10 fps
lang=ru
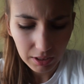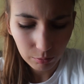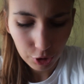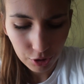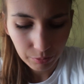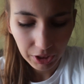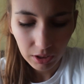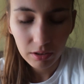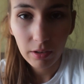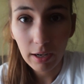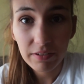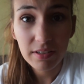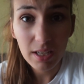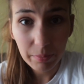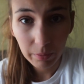где-нибудь, что мне
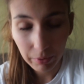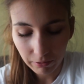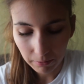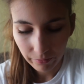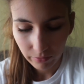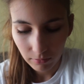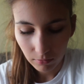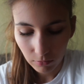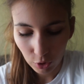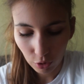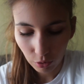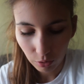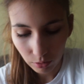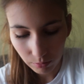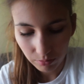нравится запах пива
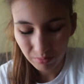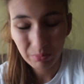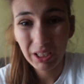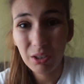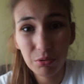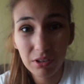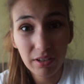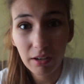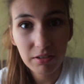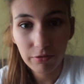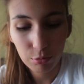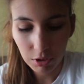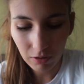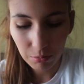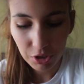но мне он не нравится
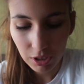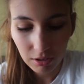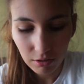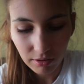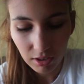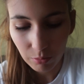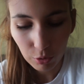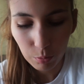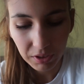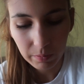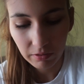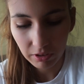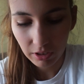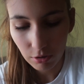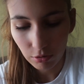вкус, я вообще не, не могу пить пиво
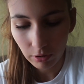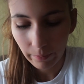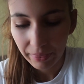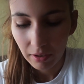никакое.